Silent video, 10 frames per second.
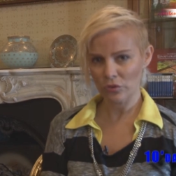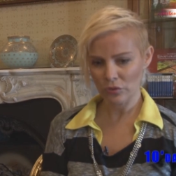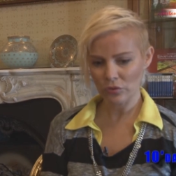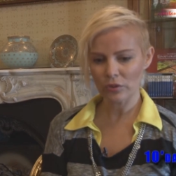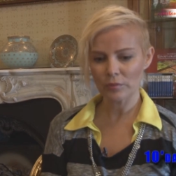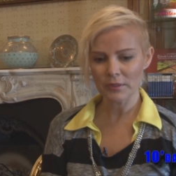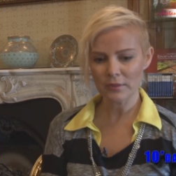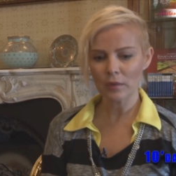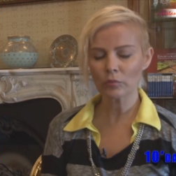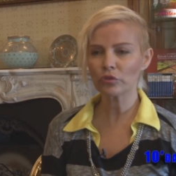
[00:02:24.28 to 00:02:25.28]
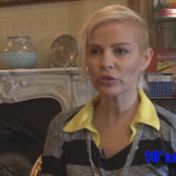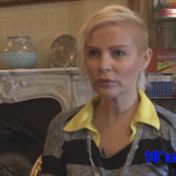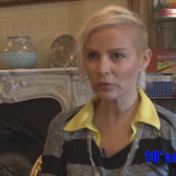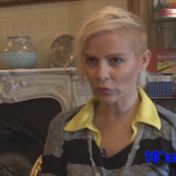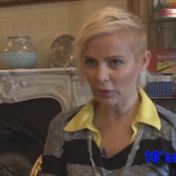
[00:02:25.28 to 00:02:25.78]
Şöyle söyleyeyim İstanbul'un
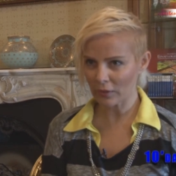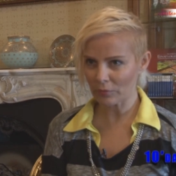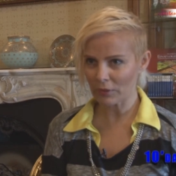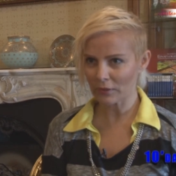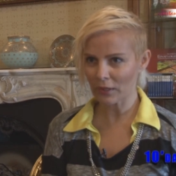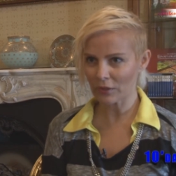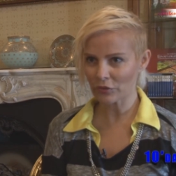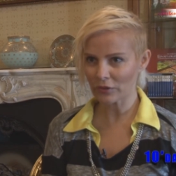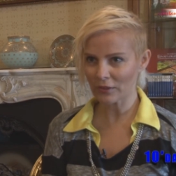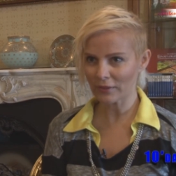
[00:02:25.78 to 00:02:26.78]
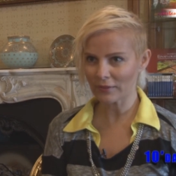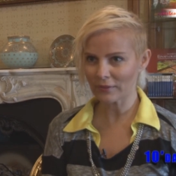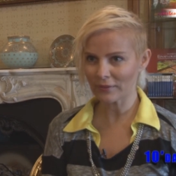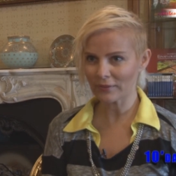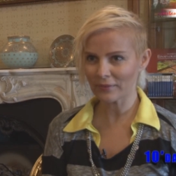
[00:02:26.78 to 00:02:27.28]
çevre düzenlemeleri gerçekten
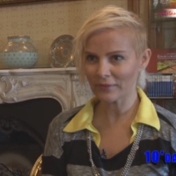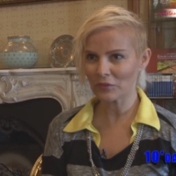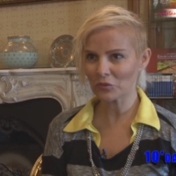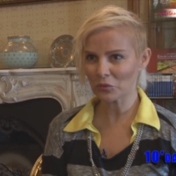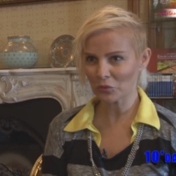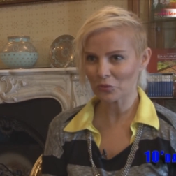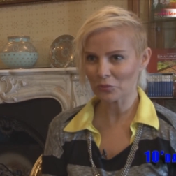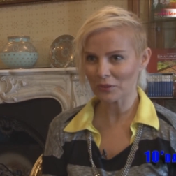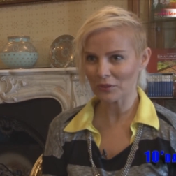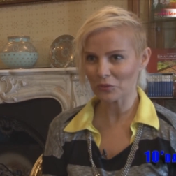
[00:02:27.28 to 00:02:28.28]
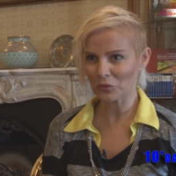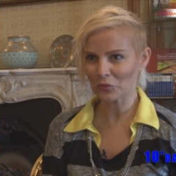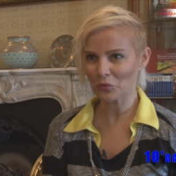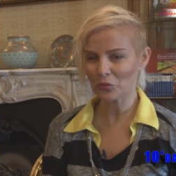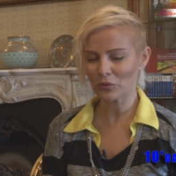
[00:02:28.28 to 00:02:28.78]
e, çok hoşuma gidiyor.
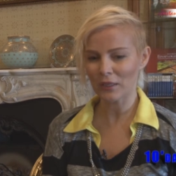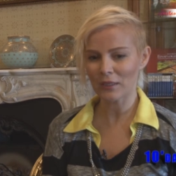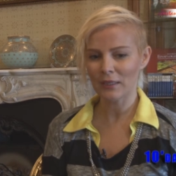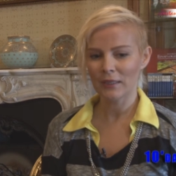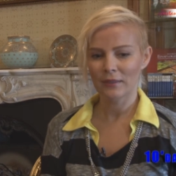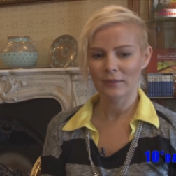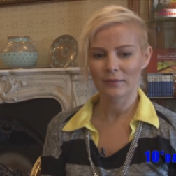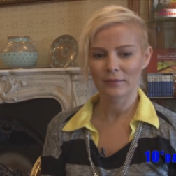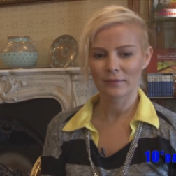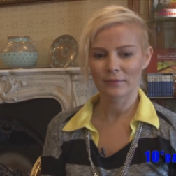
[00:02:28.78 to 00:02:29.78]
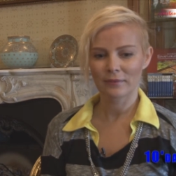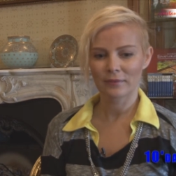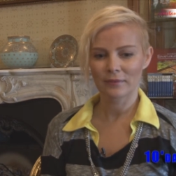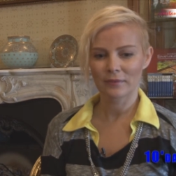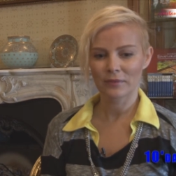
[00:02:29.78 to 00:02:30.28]
Çok güzel e,
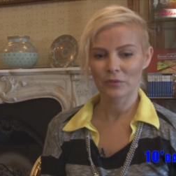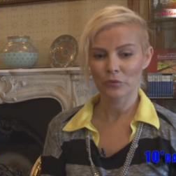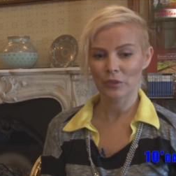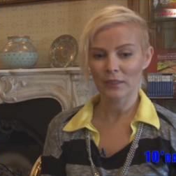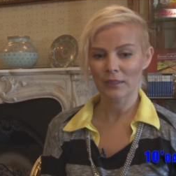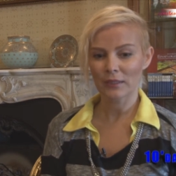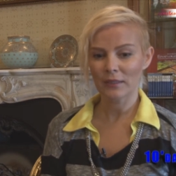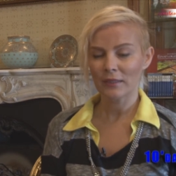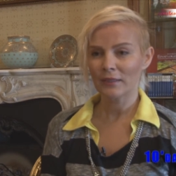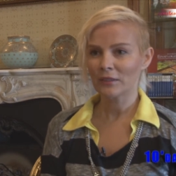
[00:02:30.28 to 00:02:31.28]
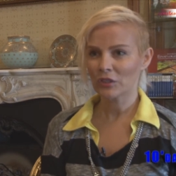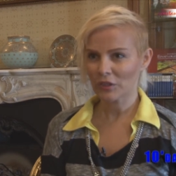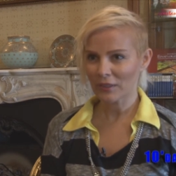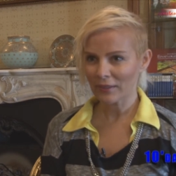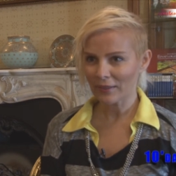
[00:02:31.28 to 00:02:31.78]
özellikle
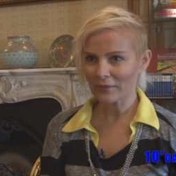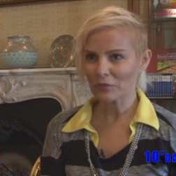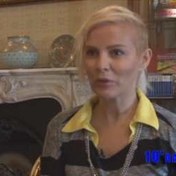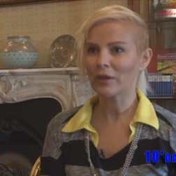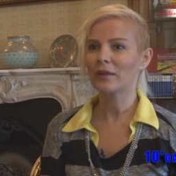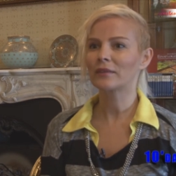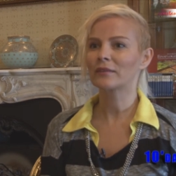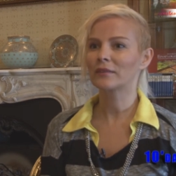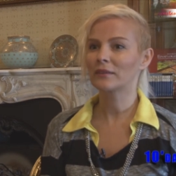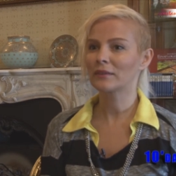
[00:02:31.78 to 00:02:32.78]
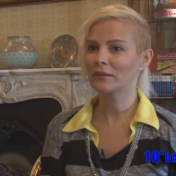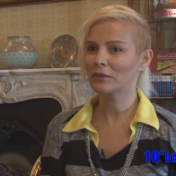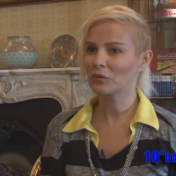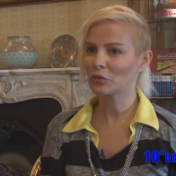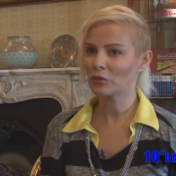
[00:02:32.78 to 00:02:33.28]
çiçeklendirmeler,
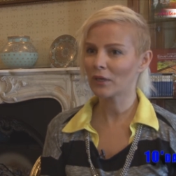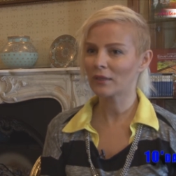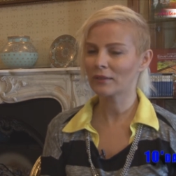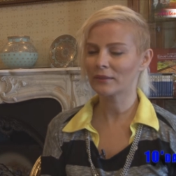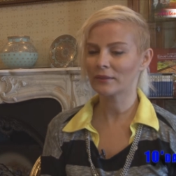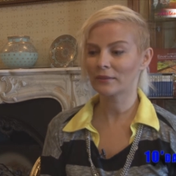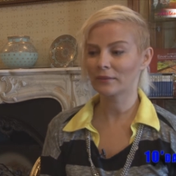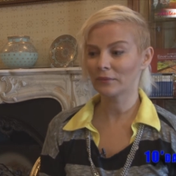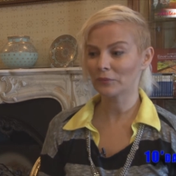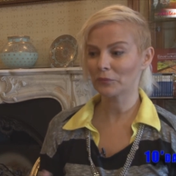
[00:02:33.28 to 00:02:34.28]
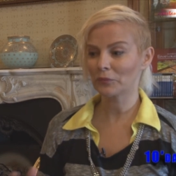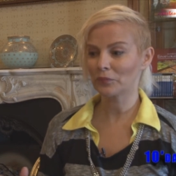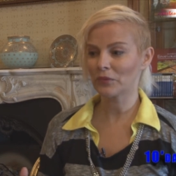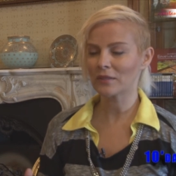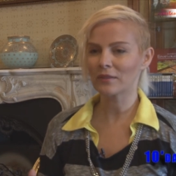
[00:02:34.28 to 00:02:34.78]
e, güzel e,
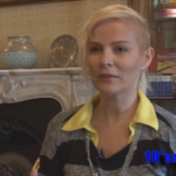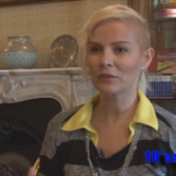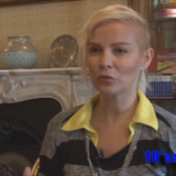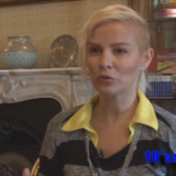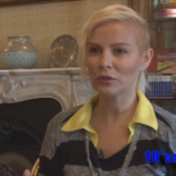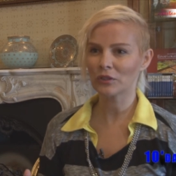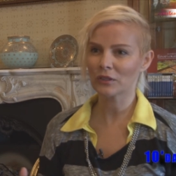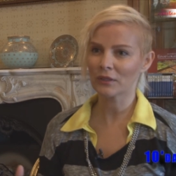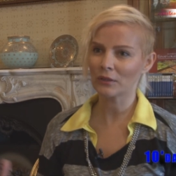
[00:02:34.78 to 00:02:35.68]
insanların hoşuna gidecek.